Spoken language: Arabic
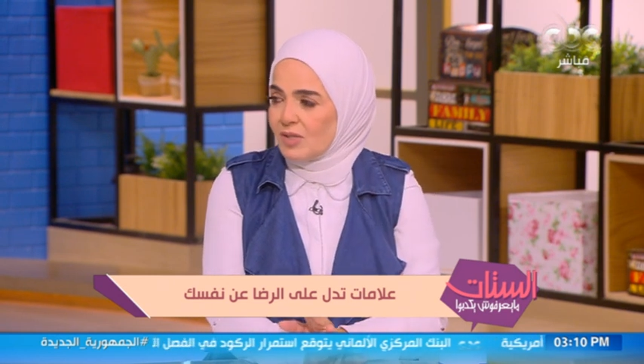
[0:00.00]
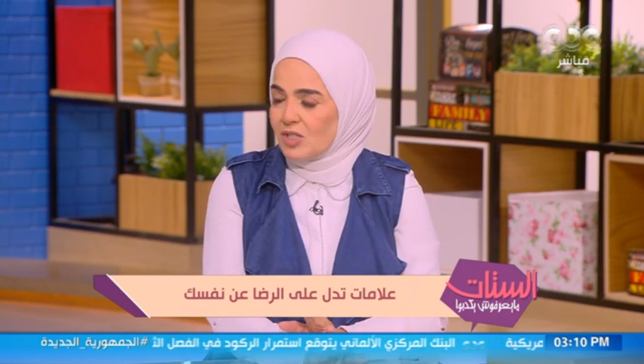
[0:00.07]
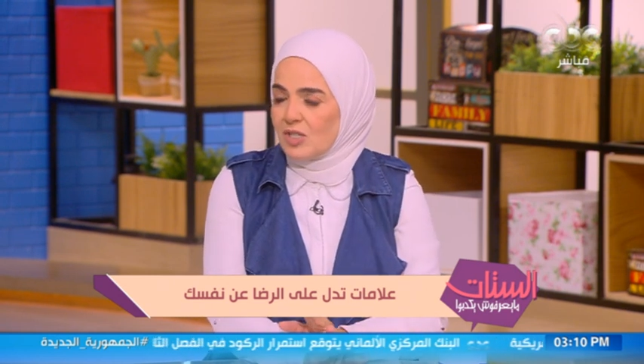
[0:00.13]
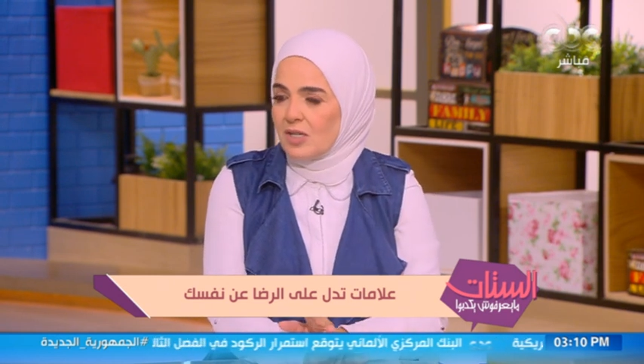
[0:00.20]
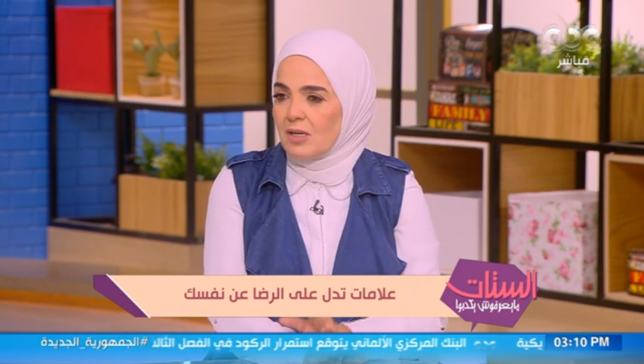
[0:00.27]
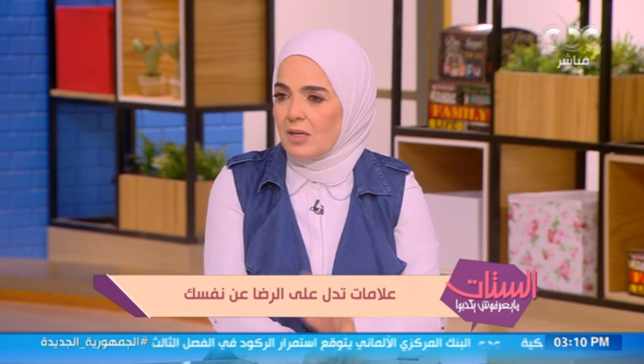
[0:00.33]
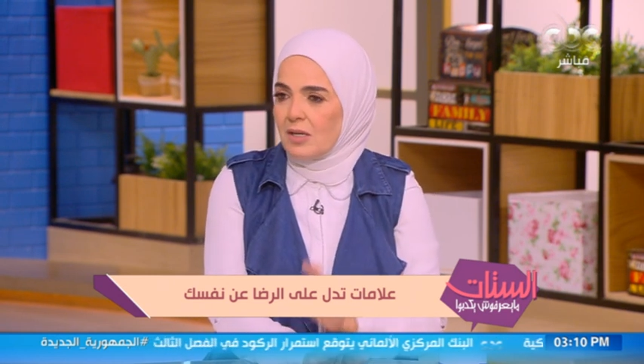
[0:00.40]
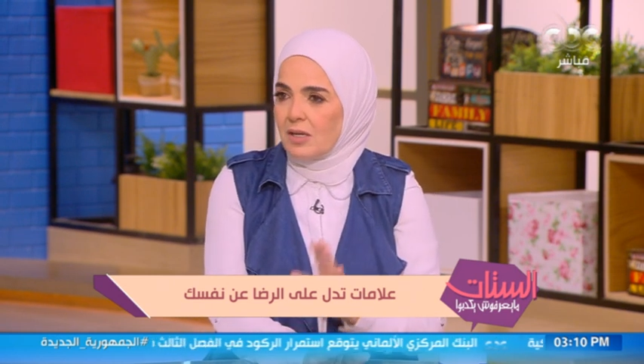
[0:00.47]

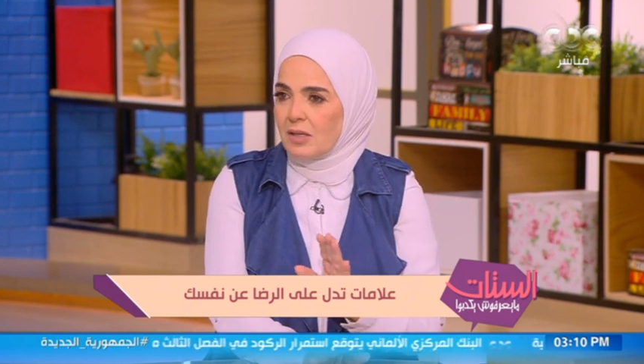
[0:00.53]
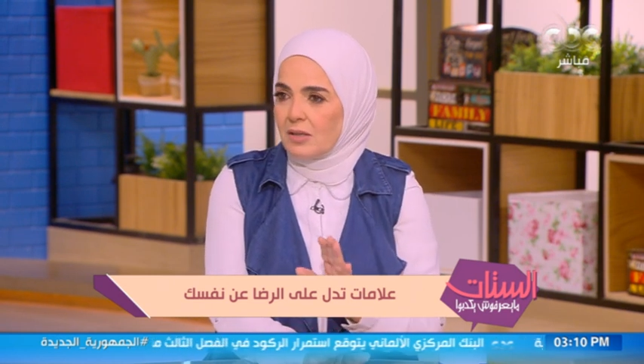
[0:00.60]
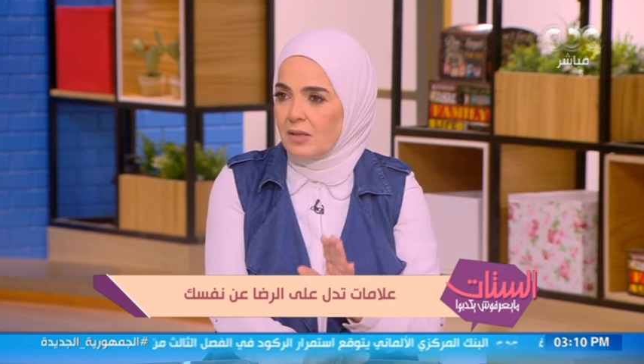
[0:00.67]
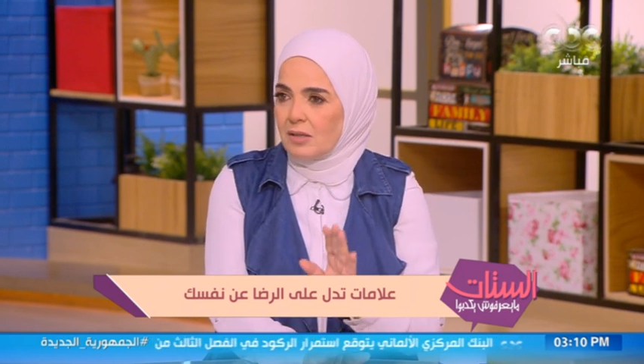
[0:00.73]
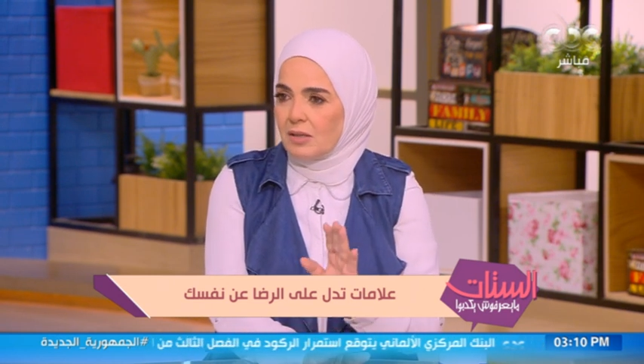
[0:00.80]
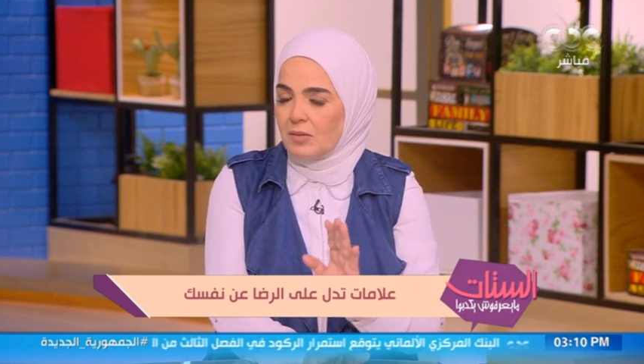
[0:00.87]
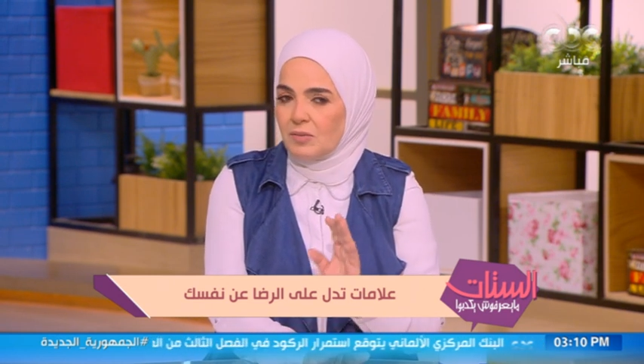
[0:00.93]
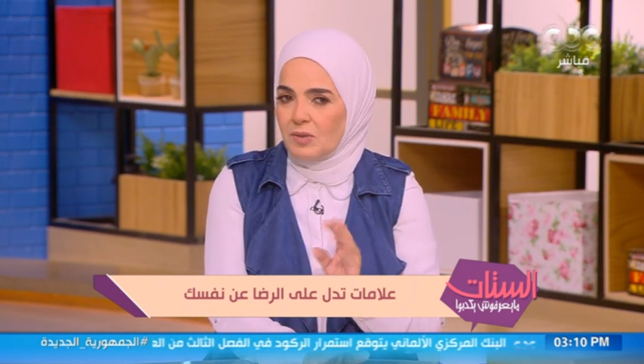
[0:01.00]
ماشيه لقيت
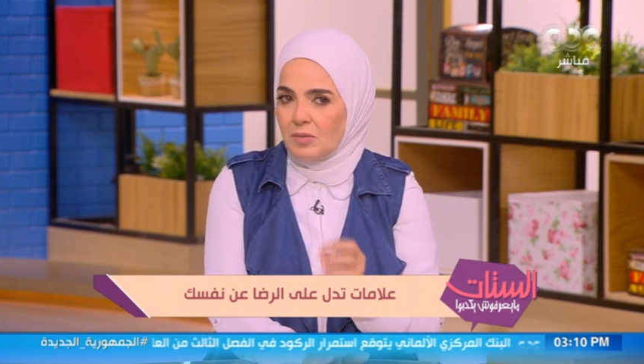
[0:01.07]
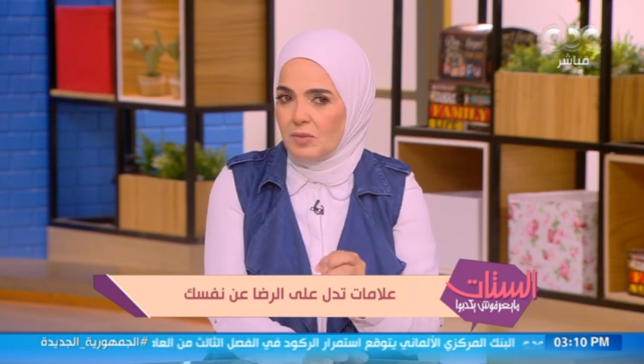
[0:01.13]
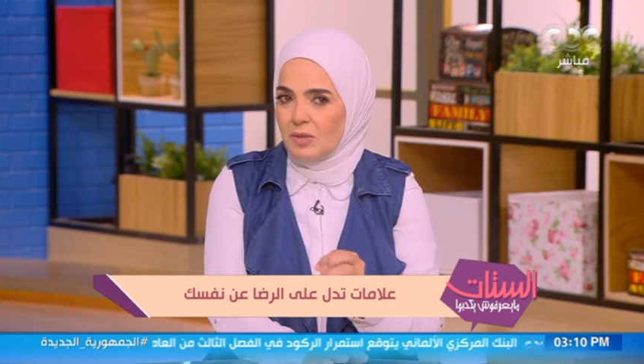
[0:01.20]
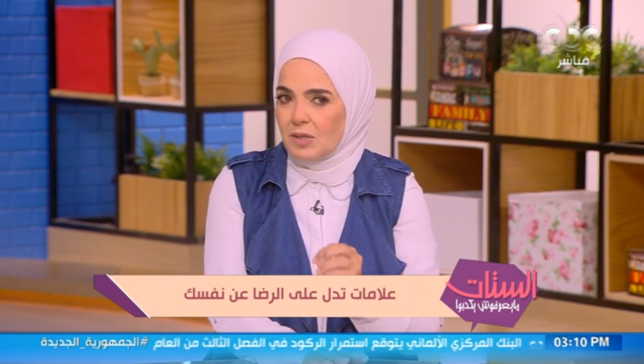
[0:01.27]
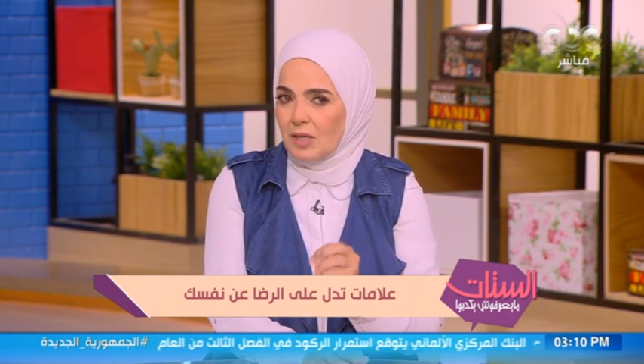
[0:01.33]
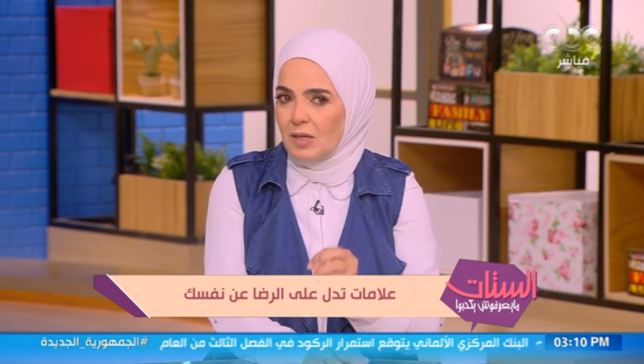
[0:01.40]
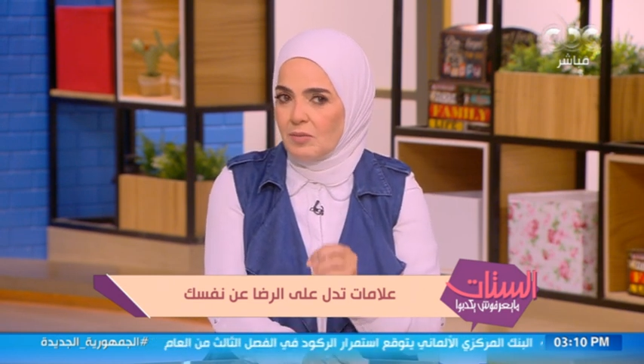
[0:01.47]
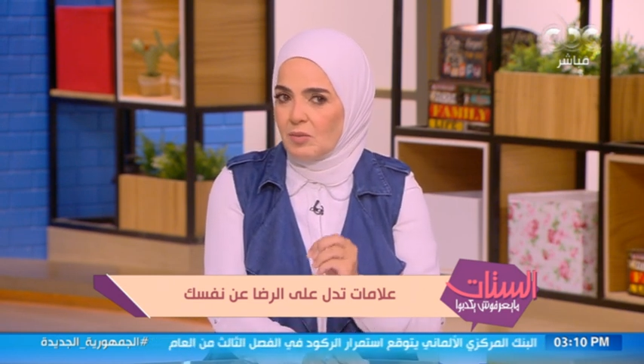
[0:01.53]
ابني
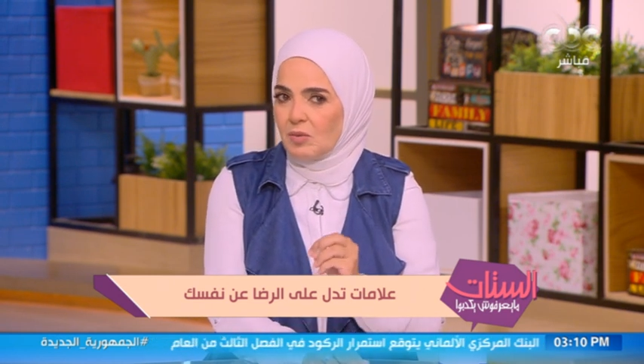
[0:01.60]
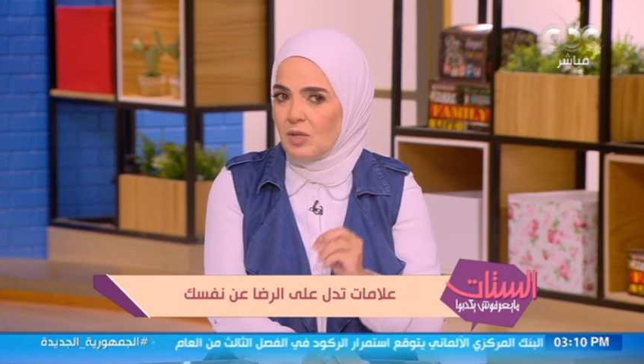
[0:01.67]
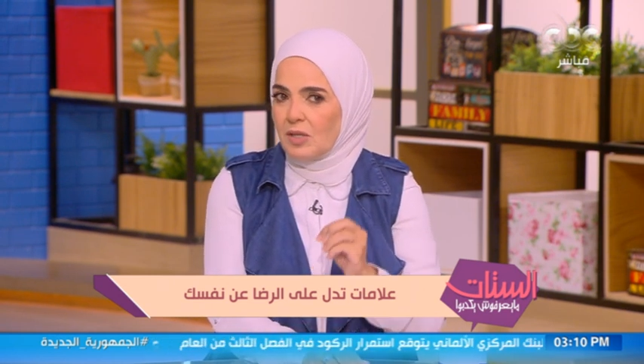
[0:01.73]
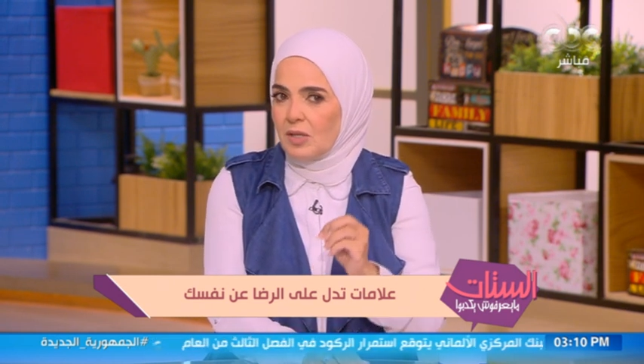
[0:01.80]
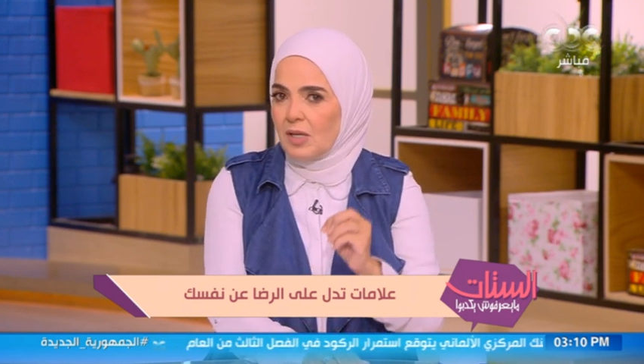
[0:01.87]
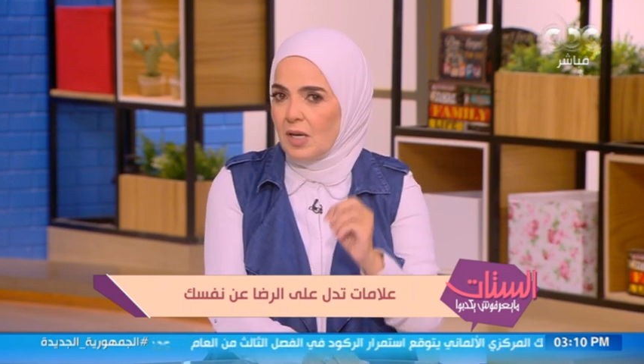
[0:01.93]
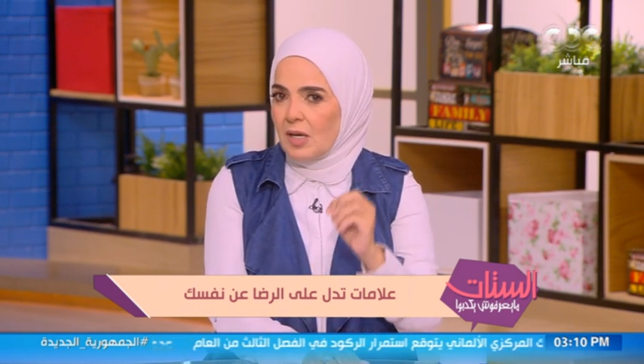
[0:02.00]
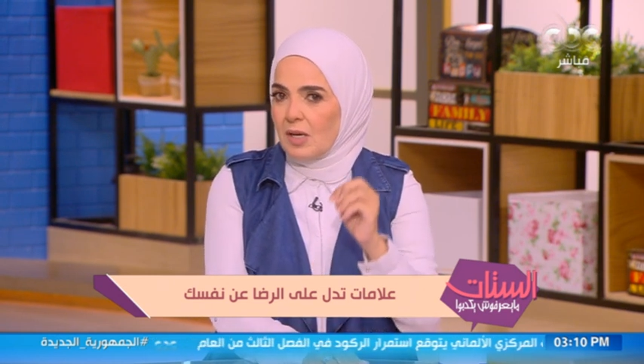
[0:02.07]
بيكلمني بيقول
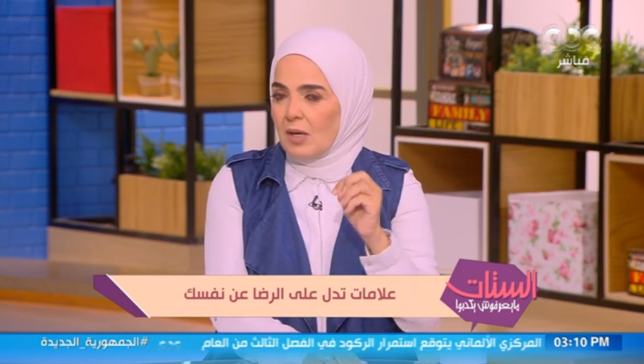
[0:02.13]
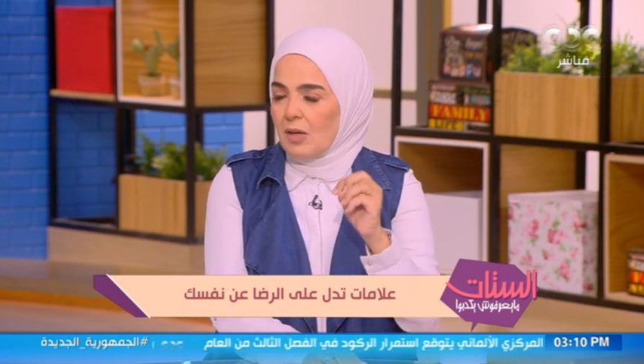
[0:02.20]
لي